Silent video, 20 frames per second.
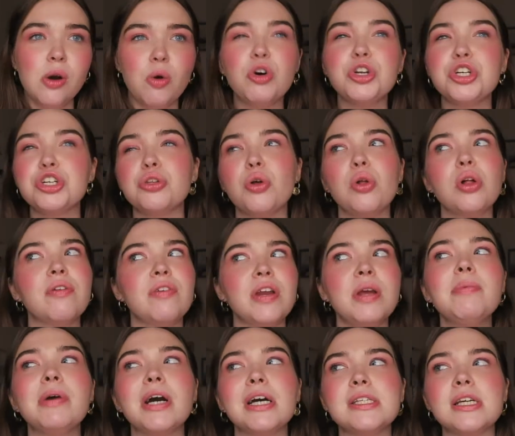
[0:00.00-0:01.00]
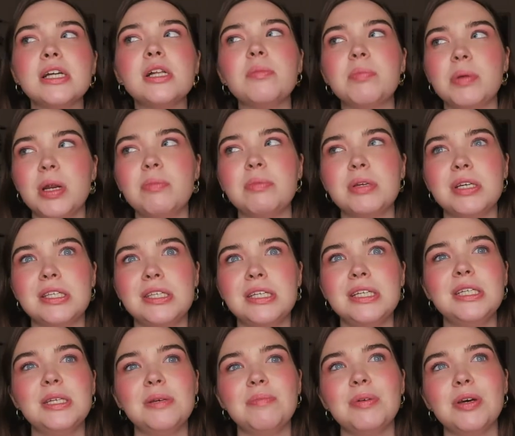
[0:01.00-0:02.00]
Очень долгое время хотела
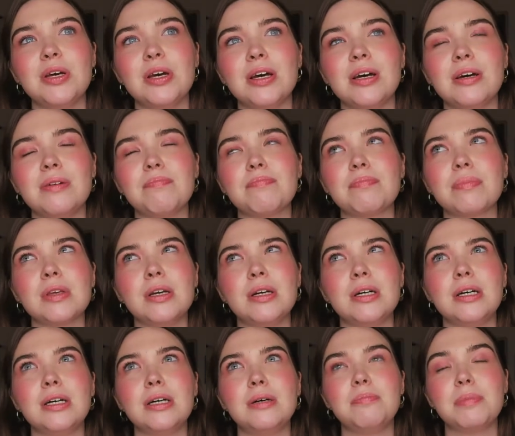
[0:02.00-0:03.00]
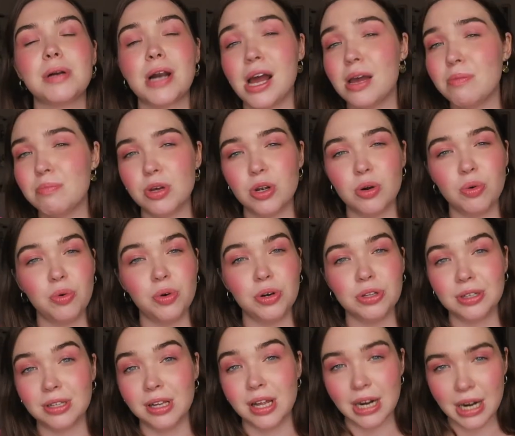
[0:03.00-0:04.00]
приобрести себе а, праймер
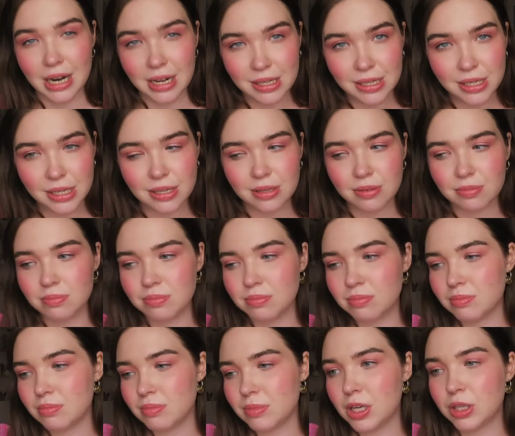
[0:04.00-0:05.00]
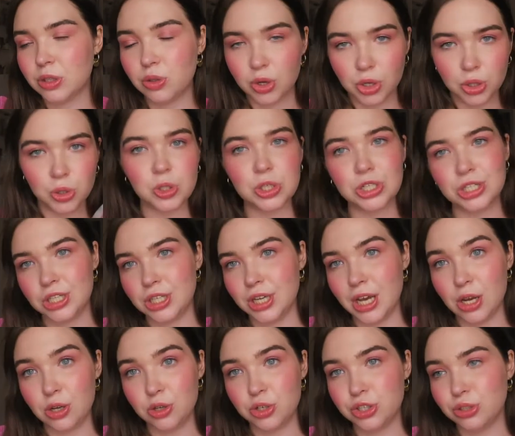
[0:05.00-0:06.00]
от Clarins, который тоже
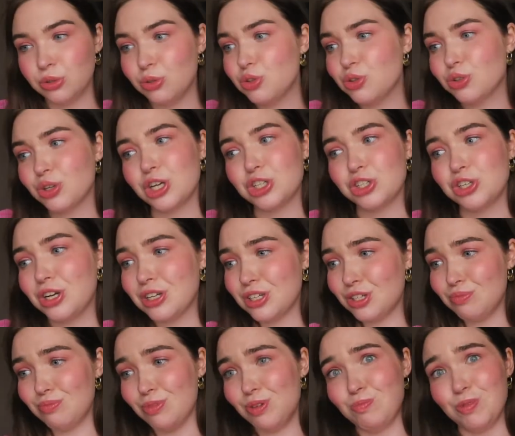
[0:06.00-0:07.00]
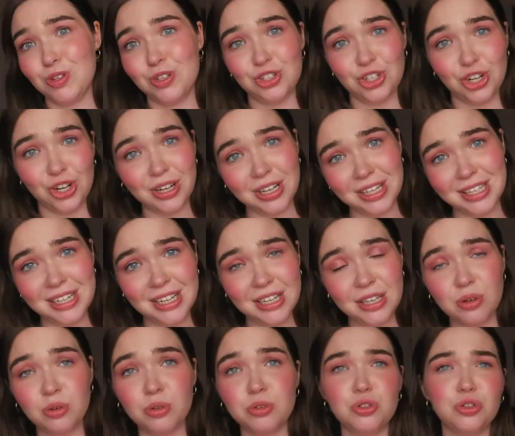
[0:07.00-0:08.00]
сияющий, ну, чуть каждый раз мне было жалко
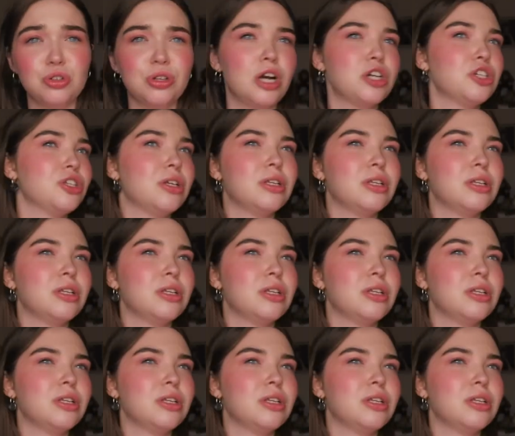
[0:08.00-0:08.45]
денег, он чуть каждый...